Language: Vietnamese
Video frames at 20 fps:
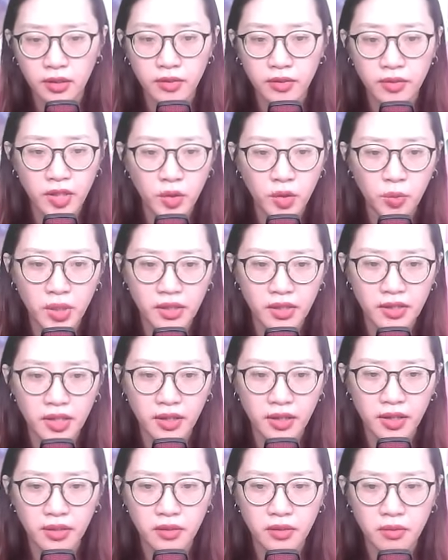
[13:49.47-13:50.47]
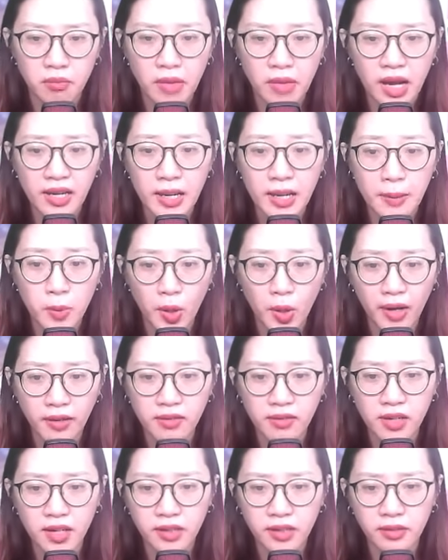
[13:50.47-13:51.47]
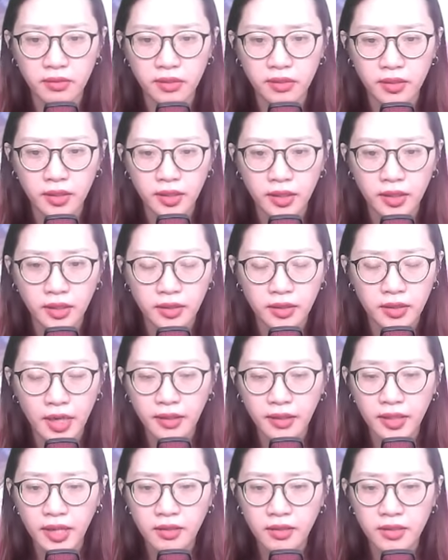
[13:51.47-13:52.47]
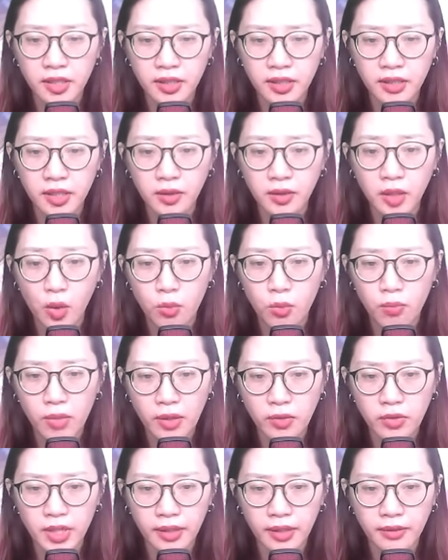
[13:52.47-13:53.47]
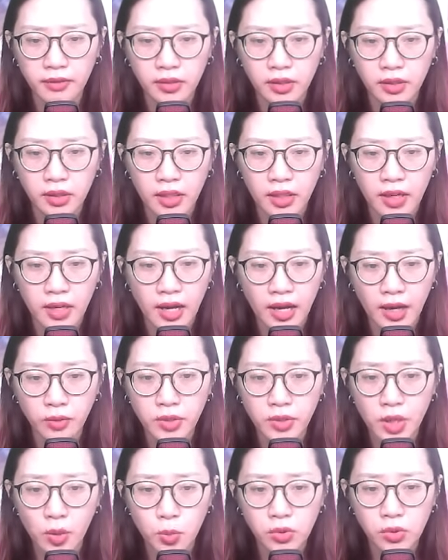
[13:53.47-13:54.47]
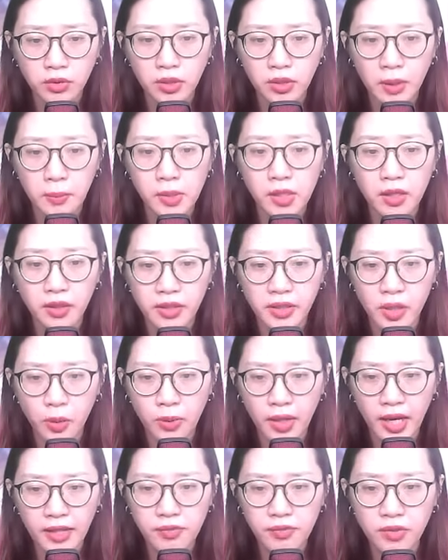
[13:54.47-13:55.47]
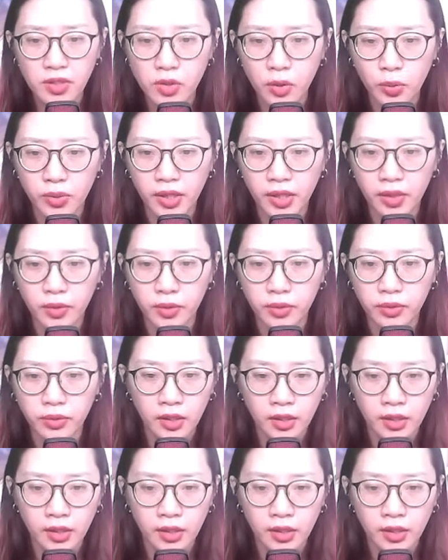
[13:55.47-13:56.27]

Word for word: Nếu bây giờ bà làm loạn lên, chẳng khác gì đi thông báo rằng Hạo Đông có tâm cơ độc ác với Lục Nghiêu.